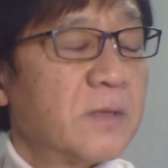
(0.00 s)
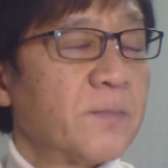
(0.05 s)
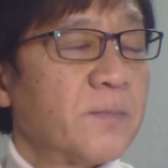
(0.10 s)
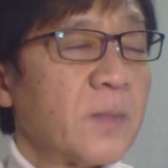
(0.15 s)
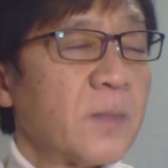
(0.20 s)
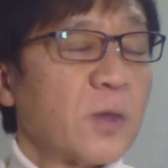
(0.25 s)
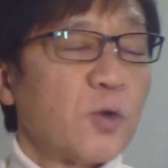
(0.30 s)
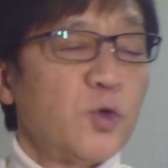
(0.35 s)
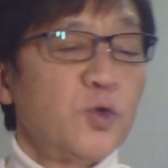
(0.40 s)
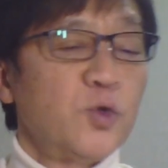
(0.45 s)

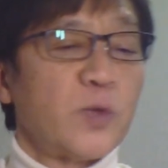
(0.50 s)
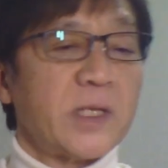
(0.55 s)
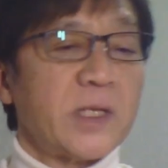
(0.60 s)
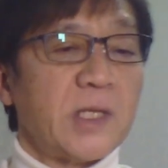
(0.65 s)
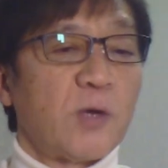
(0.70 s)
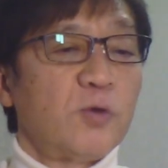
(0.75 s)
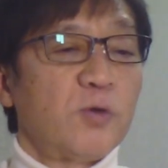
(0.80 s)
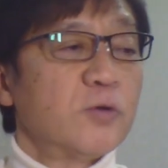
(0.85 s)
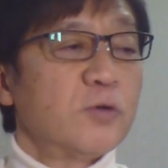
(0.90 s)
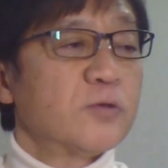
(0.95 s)
というわけで、
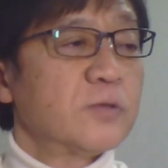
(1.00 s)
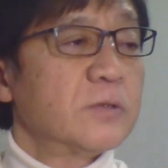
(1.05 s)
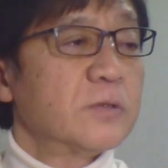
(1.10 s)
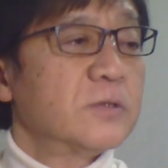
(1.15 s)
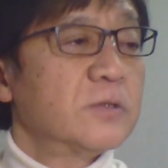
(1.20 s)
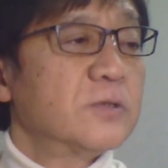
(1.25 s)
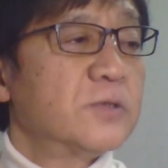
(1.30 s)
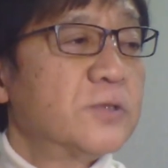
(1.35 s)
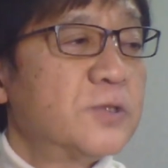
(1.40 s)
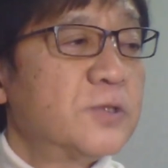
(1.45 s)
この
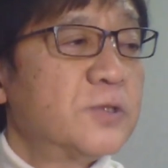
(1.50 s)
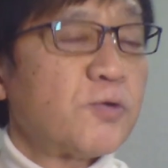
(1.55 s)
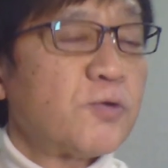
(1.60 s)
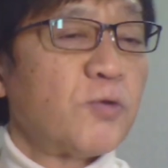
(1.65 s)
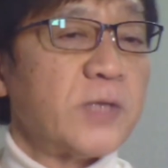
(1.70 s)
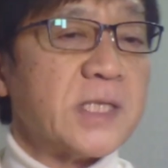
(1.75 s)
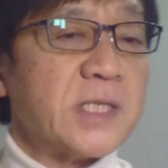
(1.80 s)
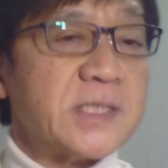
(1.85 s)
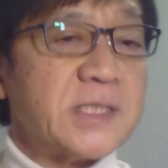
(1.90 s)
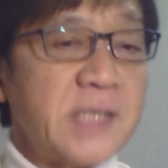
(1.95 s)
10個
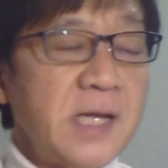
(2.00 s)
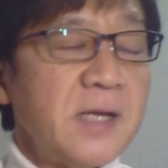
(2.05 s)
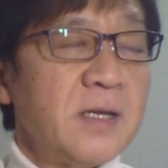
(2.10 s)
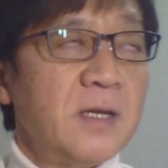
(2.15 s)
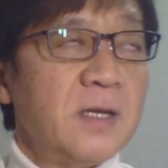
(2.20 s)
ですね。